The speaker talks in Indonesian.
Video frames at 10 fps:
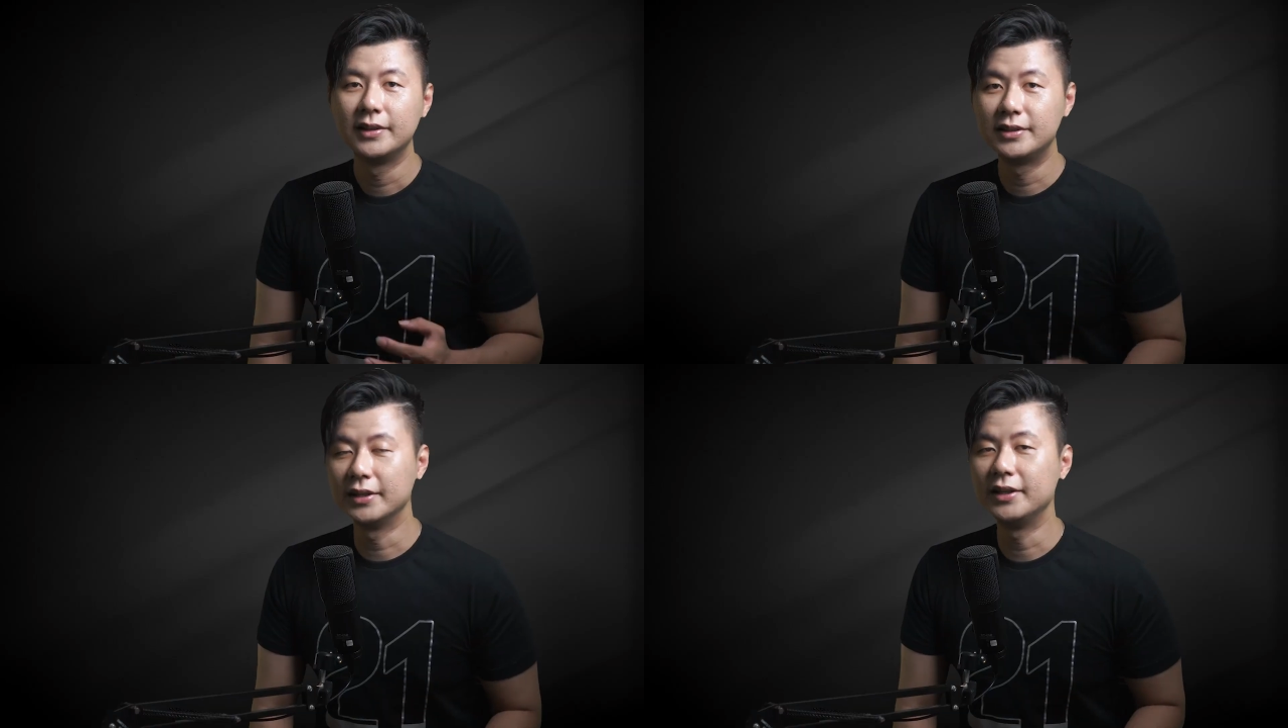
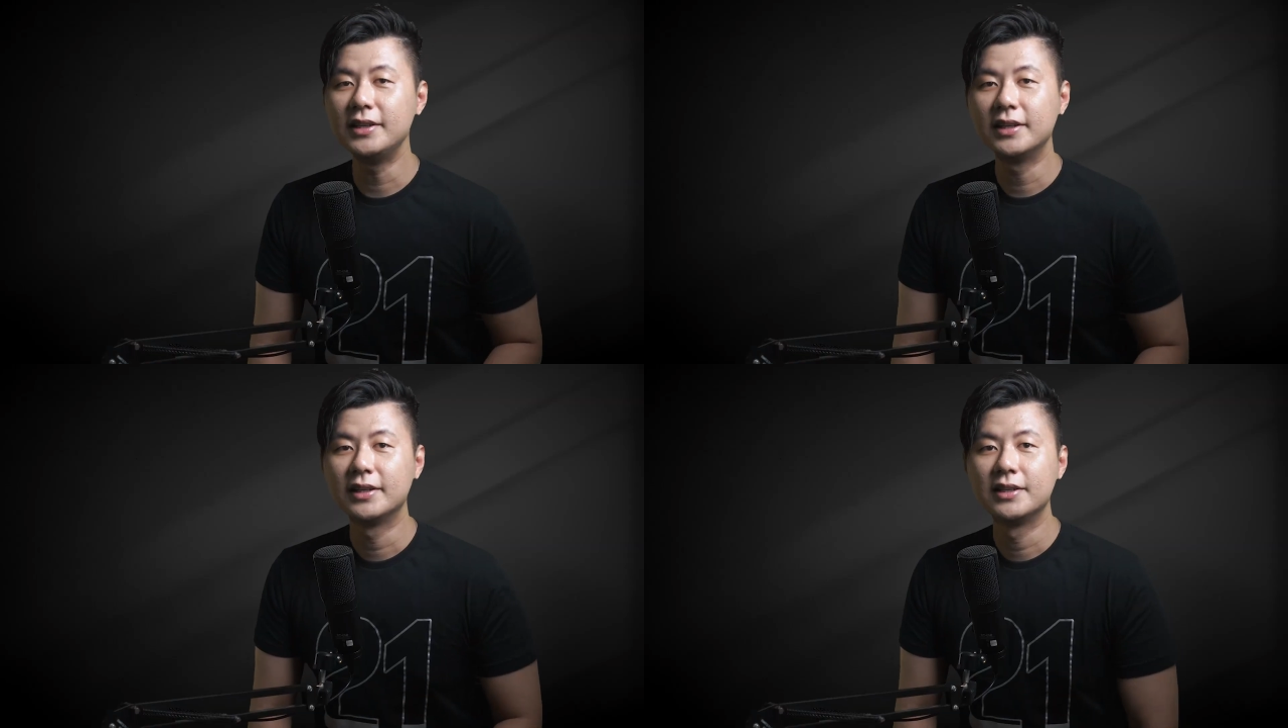
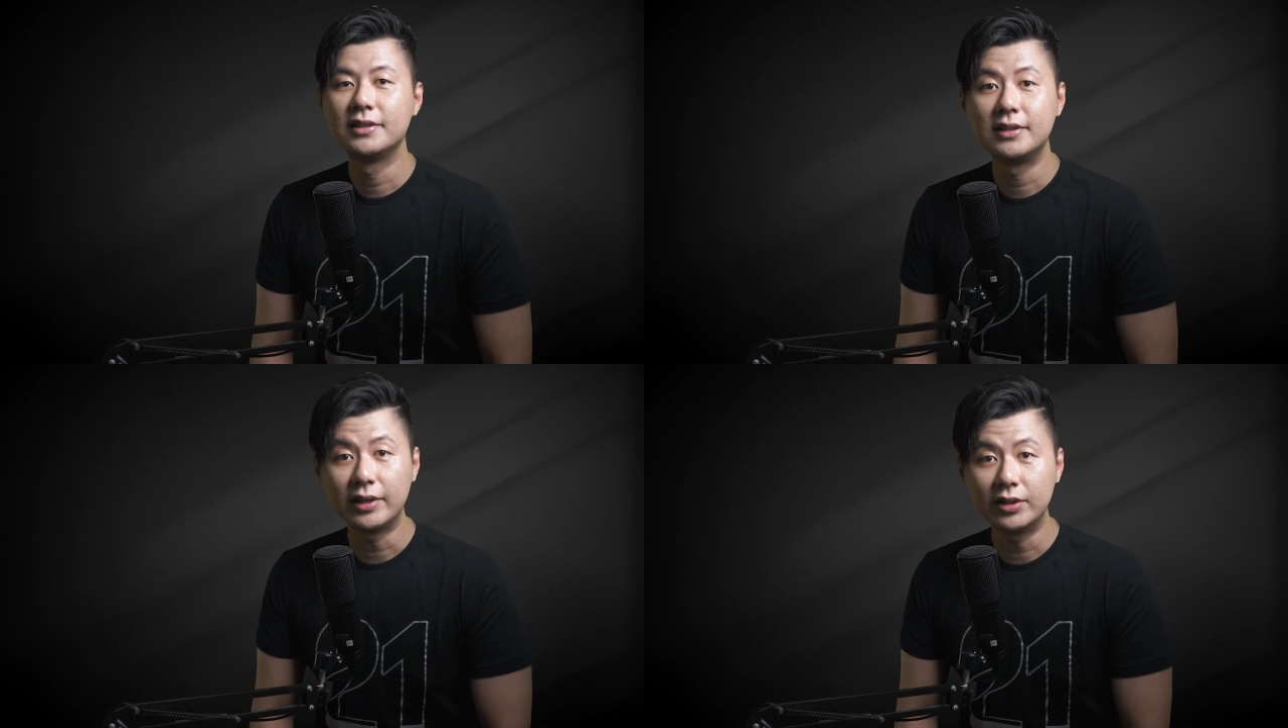Jadi,
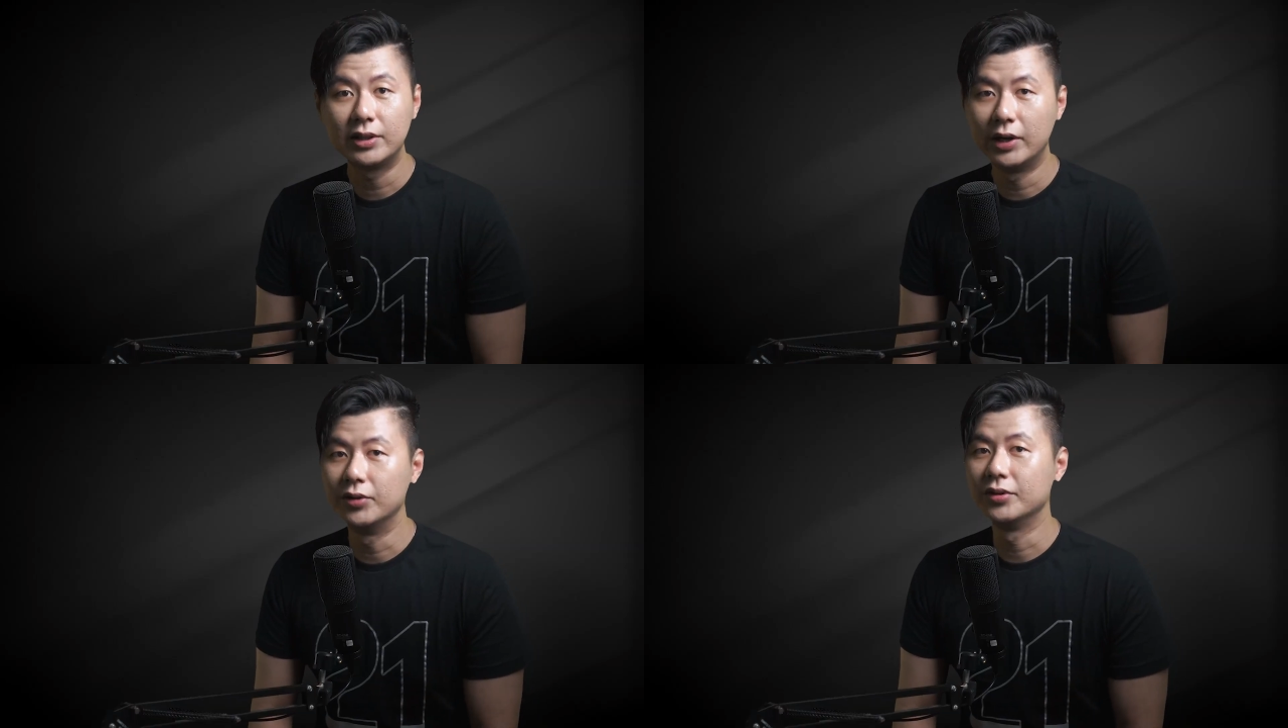
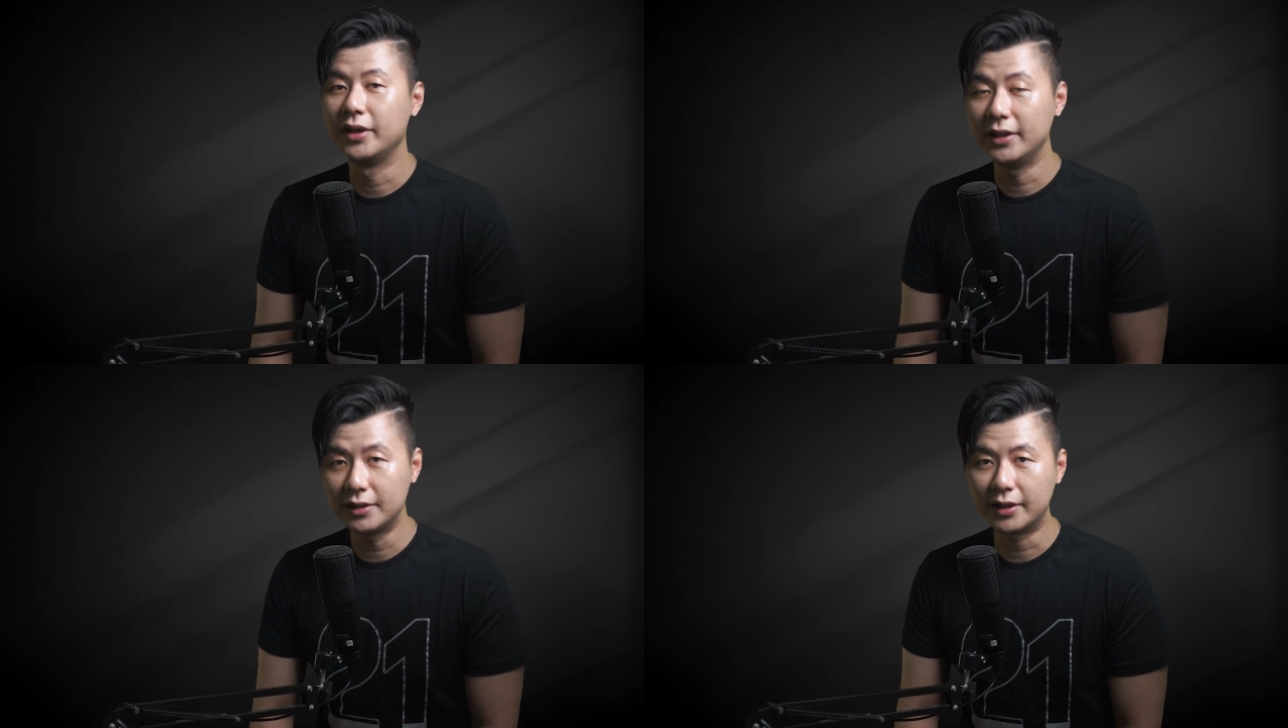shutdown
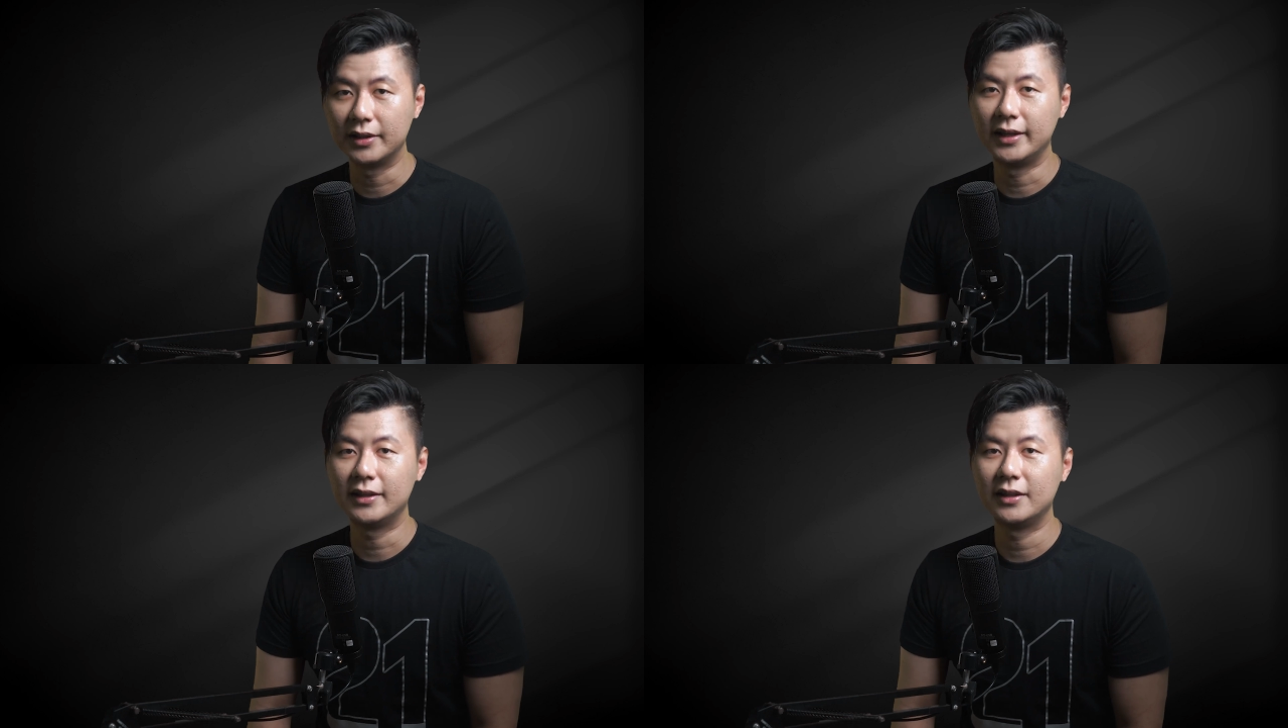
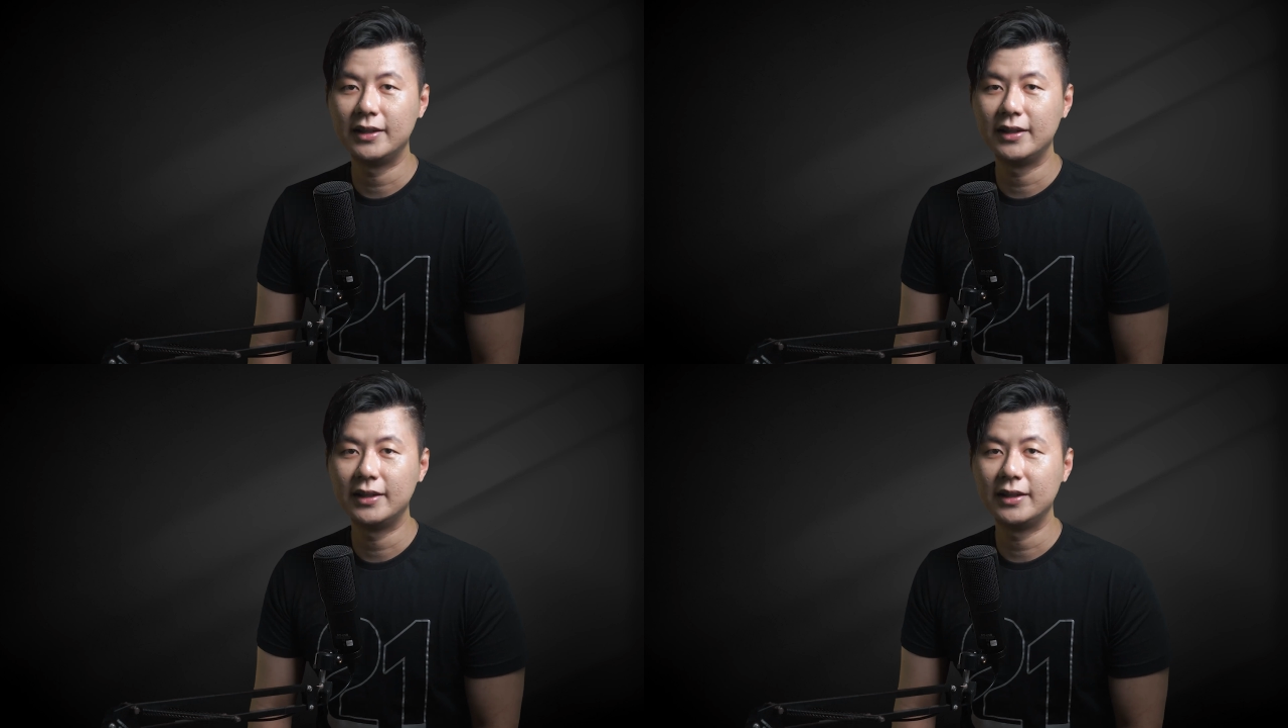internet